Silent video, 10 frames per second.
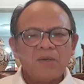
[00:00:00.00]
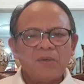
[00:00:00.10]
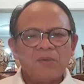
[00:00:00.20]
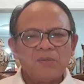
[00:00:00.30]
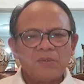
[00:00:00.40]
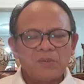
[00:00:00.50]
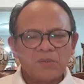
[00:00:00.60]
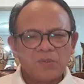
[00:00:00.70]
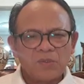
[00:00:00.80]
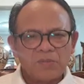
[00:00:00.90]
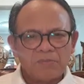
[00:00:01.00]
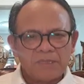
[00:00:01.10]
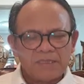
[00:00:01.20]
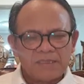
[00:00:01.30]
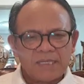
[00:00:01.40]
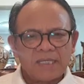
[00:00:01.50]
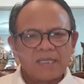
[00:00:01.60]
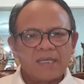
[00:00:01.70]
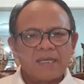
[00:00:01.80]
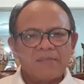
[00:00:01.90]
untuk
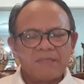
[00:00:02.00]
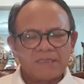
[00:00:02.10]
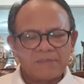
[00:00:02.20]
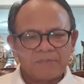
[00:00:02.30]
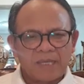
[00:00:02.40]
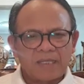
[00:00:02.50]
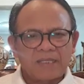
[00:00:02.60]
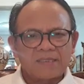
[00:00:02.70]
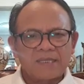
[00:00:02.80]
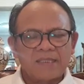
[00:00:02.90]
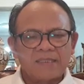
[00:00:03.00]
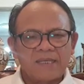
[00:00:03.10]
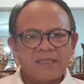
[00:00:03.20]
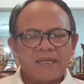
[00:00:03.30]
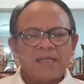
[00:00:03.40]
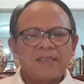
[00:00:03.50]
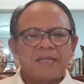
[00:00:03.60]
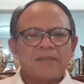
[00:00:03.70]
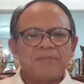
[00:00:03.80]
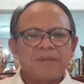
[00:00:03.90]
menjaga, menciptakan kesehatan,
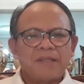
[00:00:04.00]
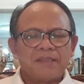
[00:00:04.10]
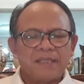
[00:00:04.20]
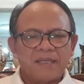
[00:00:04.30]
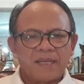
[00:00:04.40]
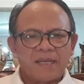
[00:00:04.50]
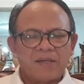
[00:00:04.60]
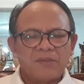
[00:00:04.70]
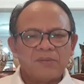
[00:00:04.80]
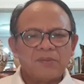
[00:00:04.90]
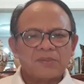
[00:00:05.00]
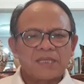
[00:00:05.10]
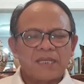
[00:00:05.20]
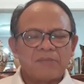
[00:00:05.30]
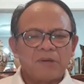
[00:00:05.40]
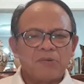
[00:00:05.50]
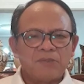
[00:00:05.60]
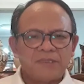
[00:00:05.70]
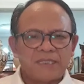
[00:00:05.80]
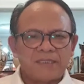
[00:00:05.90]
dan berhentilah untuk saling
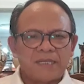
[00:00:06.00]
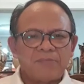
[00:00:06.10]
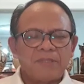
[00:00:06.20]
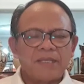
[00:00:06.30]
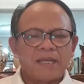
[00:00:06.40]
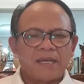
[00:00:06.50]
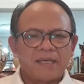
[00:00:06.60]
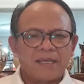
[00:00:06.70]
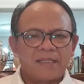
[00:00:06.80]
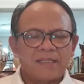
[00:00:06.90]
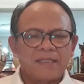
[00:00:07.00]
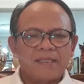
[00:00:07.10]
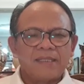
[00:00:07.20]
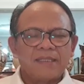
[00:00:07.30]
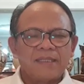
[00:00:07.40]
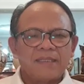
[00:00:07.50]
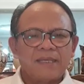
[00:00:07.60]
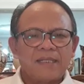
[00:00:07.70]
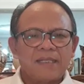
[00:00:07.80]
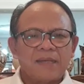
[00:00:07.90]
menghujat dan menyalahkan.
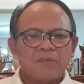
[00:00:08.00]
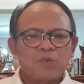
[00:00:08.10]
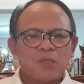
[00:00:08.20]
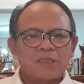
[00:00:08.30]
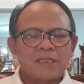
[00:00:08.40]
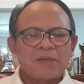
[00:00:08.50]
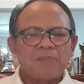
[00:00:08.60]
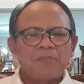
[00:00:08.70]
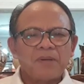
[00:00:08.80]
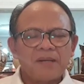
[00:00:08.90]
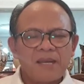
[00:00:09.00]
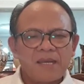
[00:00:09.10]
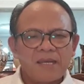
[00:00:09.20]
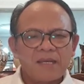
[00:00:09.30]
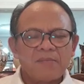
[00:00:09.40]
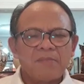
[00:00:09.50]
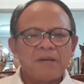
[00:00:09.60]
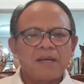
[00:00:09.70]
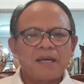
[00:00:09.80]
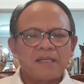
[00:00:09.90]
Kita dalam suasana perang
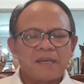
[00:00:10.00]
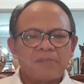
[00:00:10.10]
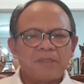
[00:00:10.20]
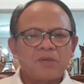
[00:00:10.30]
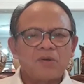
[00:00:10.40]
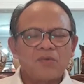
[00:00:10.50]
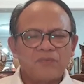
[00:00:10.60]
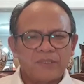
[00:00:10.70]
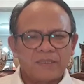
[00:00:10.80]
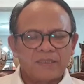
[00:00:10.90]
menghadapi COVID.